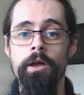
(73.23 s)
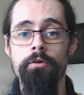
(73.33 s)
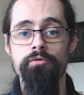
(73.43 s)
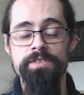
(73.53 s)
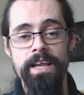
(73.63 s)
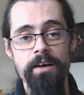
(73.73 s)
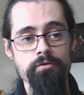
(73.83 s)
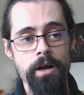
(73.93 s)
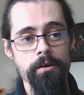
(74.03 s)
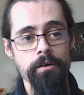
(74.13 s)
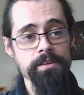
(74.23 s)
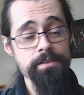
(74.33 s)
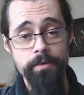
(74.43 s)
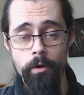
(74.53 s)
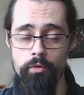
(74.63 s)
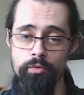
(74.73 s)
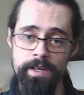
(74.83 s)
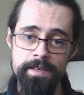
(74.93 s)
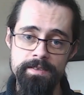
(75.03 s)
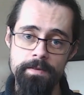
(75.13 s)
vous allez avoir différents
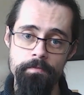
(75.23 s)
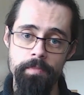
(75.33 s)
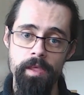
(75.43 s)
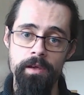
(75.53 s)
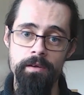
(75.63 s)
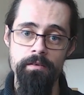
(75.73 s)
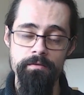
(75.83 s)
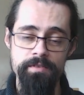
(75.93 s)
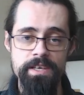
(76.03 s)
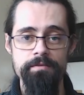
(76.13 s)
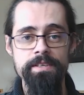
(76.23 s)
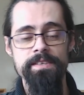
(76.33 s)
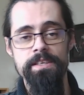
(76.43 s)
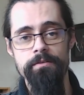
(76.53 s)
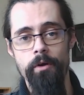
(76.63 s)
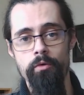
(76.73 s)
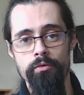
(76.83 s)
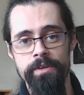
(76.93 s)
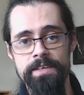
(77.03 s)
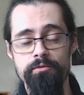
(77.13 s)
contextes. Et vis-à-vis -vis de ces différents
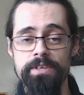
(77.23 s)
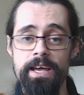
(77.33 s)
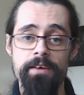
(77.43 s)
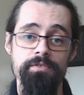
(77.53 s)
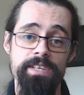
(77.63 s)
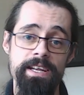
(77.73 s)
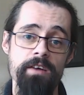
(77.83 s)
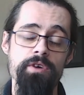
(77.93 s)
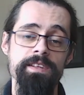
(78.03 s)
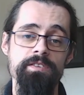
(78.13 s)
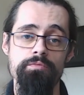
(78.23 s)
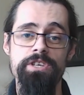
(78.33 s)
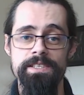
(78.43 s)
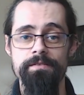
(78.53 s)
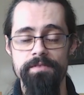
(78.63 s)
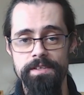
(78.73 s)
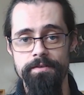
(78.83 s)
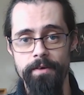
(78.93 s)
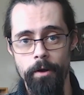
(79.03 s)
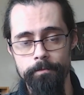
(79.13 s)
contextes, vous allez avoir des objectifs
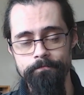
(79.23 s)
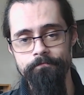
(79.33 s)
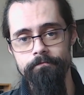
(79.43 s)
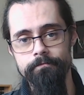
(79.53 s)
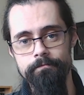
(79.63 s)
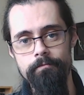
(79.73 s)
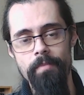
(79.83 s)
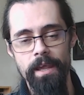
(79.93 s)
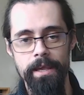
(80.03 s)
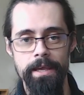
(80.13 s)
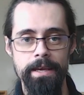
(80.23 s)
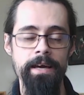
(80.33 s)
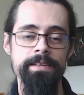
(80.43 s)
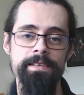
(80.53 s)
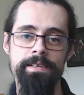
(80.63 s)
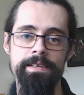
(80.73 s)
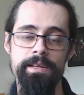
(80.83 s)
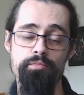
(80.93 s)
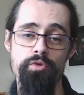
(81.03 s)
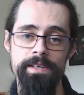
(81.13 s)
différents. Et l'un des,
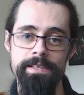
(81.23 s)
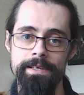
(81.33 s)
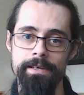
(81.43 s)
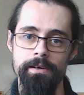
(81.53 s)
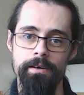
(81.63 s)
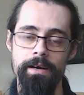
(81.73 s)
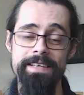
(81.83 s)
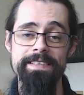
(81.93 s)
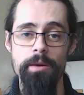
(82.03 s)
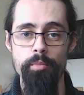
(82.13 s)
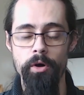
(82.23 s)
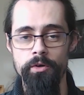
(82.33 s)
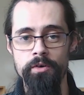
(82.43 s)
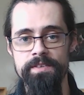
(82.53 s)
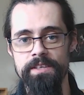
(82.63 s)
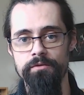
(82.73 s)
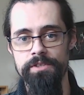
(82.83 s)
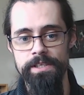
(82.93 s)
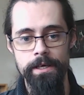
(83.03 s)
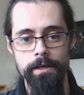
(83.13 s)
points qui est euh, assez important, c'est de vous
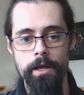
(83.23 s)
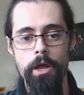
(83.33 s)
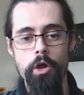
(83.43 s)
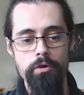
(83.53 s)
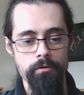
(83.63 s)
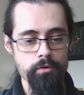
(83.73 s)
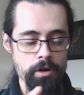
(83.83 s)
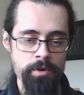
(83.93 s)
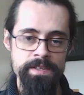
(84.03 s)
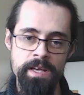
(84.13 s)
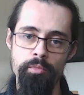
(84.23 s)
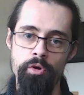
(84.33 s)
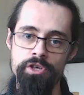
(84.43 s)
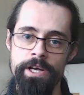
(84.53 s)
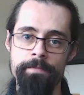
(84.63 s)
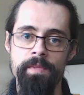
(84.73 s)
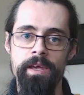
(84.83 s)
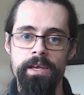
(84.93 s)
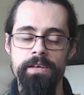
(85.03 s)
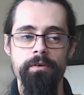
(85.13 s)
dire, quand vous commencez un projet,
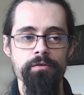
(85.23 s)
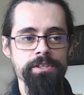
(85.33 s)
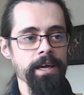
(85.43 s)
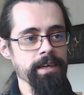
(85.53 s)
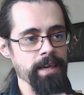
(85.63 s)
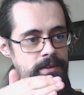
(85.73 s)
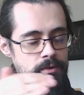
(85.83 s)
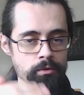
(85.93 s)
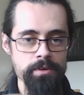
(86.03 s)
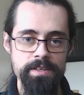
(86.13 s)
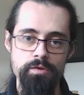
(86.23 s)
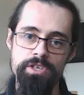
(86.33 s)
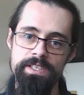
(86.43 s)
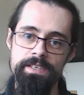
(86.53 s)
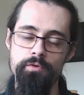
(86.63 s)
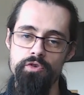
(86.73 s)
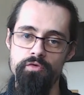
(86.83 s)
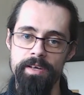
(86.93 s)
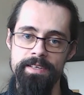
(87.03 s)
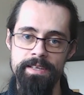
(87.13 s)
il faut vous dire quels sont les objectifs que je
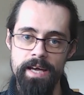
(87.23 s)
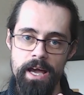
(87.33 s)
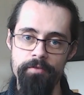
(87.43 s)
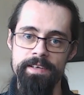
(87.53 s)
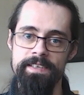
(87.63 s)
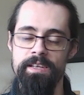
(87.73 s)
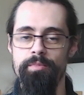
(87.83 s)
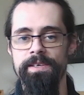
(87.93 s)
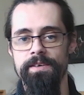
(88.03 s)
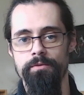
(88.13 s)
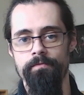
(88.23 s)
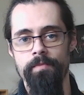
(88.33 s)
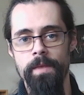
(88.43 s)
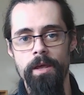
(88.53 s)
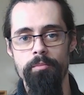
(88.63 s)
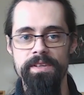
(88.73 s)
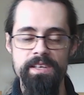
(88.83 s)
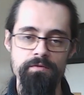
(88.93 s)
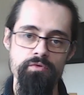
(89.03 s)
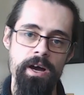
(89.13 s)
veux atteindre avec cette application.
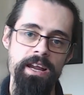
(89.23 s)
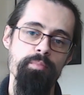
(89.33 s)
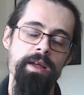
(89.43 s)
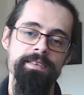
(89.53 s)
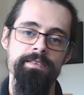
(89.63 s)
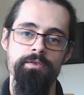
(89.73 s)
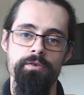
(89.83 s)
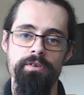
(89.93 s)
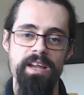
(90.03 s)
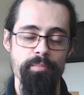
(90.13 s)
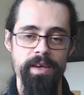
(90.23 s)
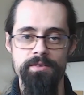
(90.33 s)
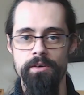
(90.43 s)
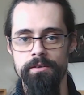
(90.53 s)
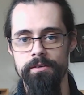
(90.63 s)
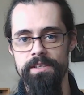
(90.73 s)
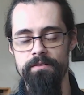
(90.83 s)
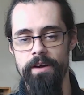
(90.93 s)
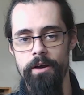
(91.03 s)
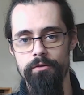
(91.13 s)
Mettez-vous à la place de la personne qui
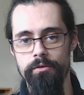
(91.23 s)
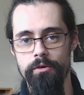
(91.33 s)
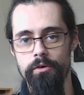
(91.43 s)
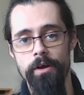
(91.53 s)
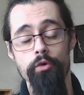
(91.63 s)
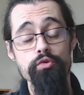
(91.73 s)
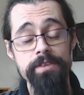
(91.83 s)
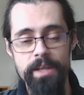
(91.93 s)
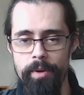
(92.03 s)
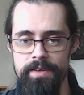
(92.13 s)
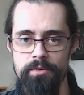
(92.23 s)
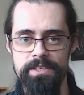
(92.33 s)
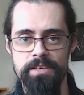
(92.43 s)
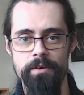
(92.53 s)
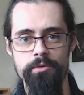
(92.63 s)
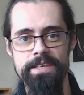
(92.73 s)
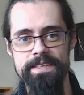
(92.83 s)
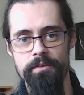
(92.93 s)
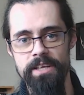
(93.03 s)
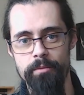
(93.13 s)
va, euh, enfin une des personnes qui va
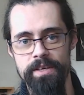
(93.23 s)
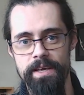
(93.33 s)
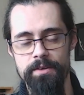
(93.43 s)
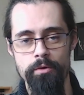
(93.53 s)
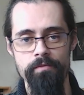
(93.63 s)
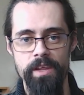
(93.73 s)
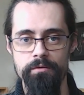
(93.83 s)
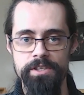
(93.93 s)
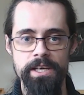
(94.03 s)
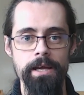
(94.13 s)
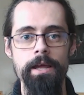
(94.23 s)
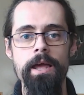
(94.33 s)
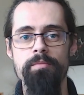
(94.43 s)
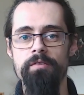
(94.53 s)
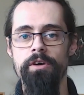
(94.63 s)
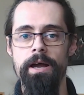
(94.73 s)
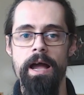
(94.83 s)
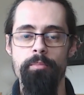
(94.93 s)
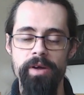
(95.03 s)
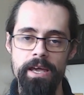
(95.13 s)
utiliser votre application et vous dire, ben voilà,
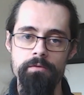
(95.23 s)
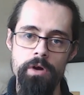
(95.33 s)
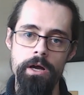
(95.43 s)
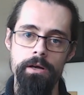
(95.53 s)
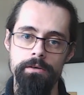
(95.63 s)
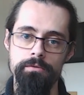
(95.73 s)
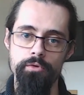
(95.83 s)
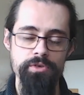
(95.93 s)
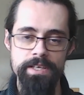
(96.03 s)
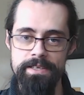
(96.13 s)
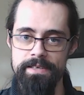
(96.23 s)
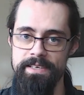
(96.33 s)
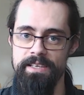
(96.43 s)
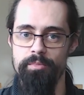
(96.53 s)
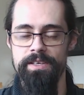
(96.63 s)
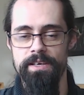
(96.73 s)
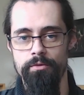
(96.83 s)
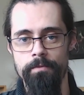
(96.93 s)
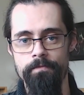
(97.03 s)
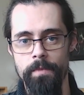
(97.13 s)
après avoir utilisé cette
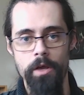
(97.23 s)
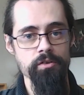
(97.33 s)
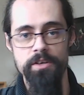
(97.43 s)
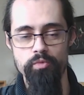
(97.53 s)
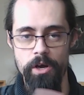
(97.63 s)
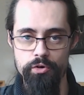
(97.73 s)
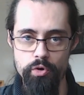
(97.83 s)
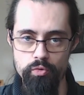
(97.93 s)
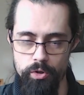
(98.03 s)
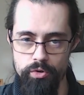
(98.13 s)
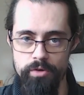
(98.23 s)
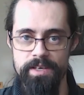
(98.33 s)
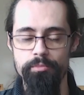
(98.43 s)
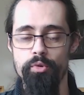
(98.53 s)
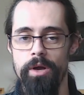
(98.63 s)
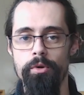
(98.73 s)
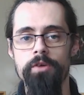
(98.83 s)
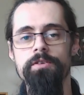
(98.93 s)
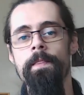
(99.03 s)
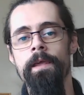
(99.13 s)
application, que ce soit un jeu ou autre chose, hein, peu importe,